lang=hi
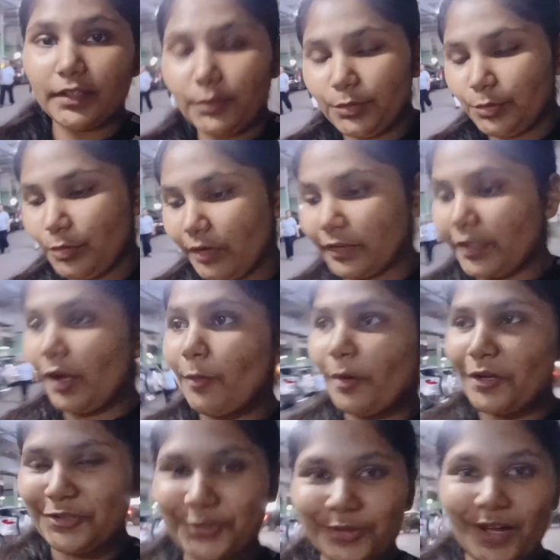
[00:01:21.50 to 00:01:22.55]
है हुआ कि
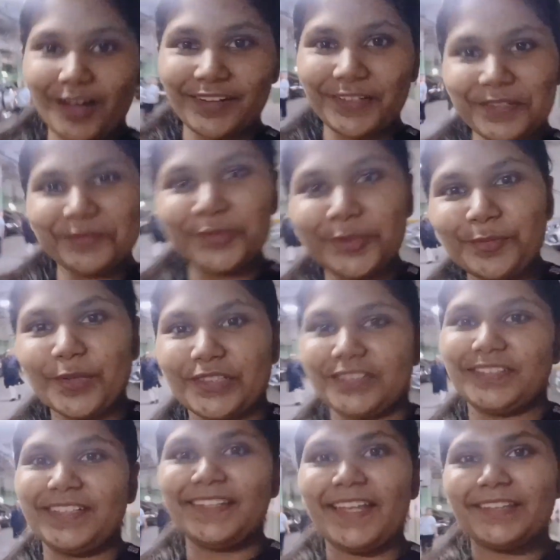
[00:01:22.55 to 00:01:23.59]
हमारी जो कार है ना वो तो
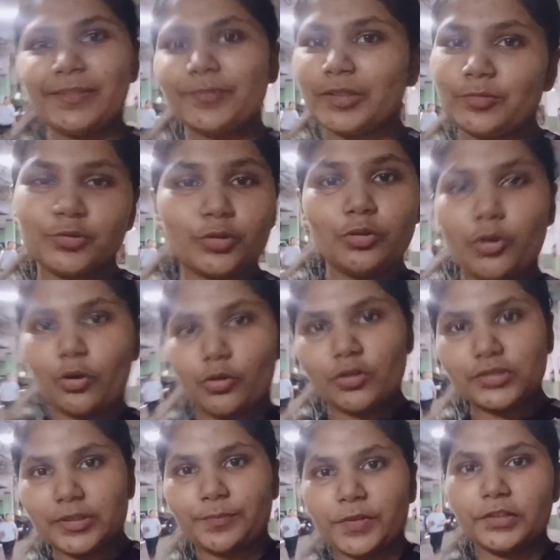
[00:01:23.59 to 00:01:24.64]
बचती रहती है मतलब उसको लॉक
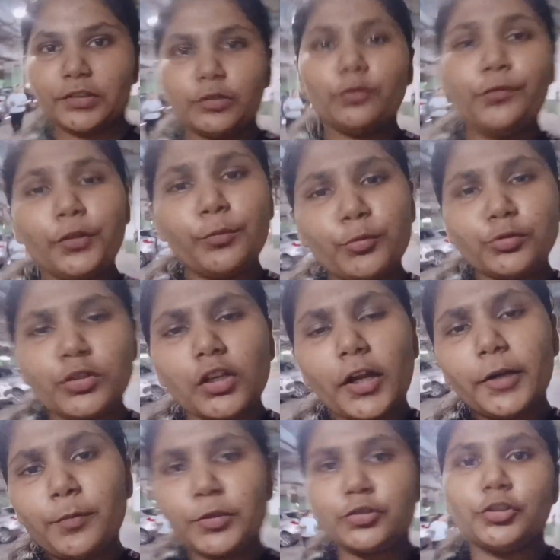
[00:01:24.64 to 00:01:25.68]
वॉक सब कर देंगे फिर भी उसकी
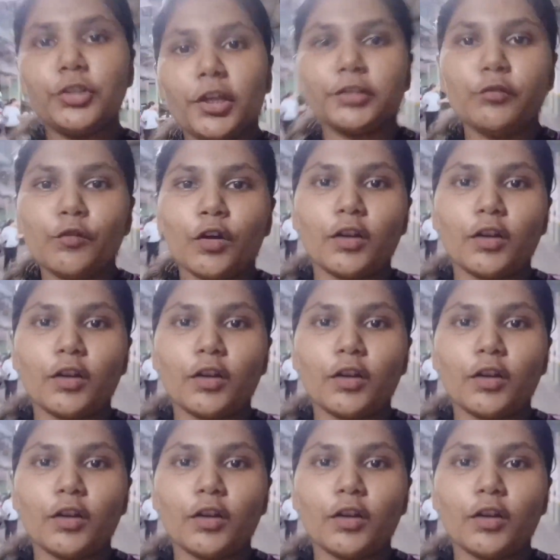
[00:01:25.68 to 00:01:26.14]
लाइट बचती रहती है वो